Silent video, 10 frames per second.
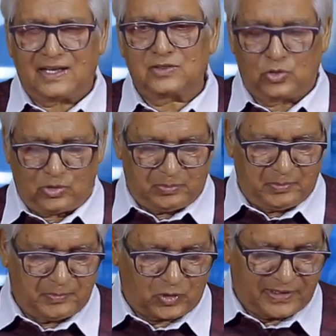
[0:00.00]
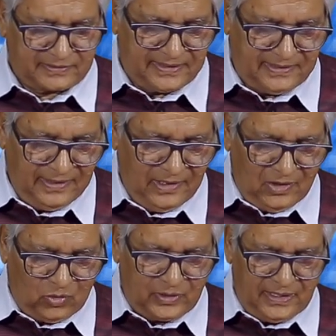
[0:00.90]
आंदोलन में मुखर थे
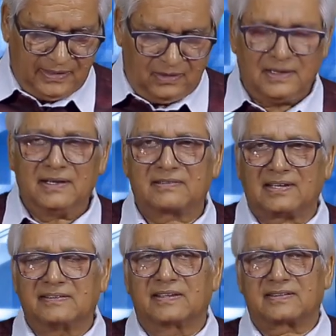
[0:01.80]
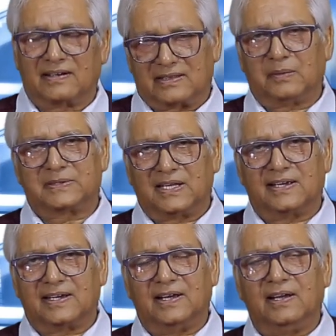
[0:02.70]
उन्हें साजिशकर्ता
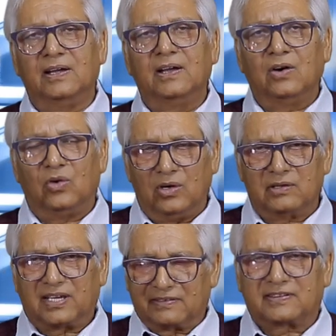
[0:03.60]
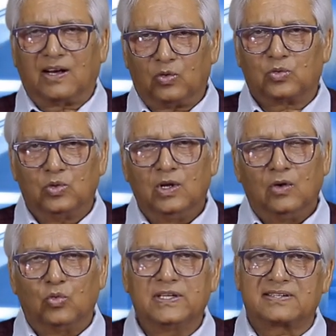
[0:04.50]
बताया गया है संस्थाओं को
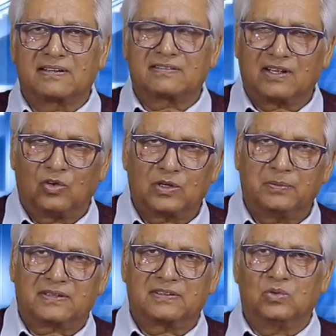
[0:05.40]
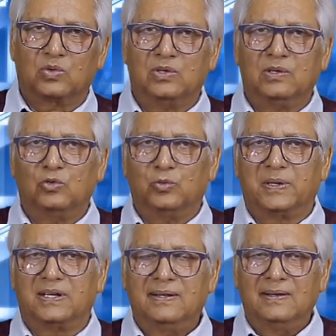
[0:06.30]
उन्हीं संस्थाओं के व्यक्तियों के
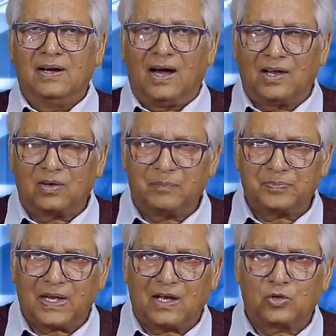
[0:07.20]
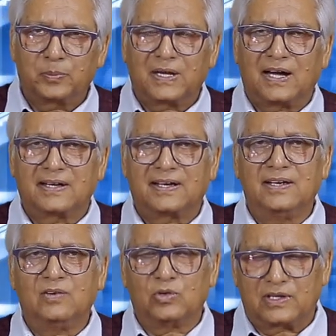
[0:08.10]
ऊपर आरोप लगाए गए
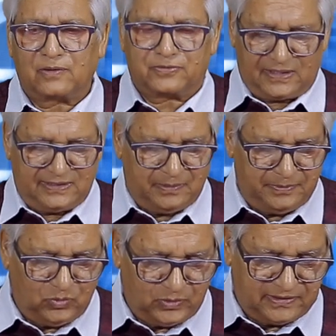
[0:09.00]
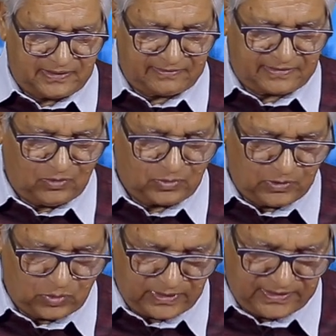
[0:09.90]
हैं और गिरफ्तारियां भी उन्हीं संस्थाओं की
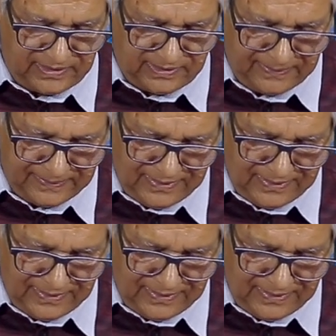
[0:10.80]
हो रही हैं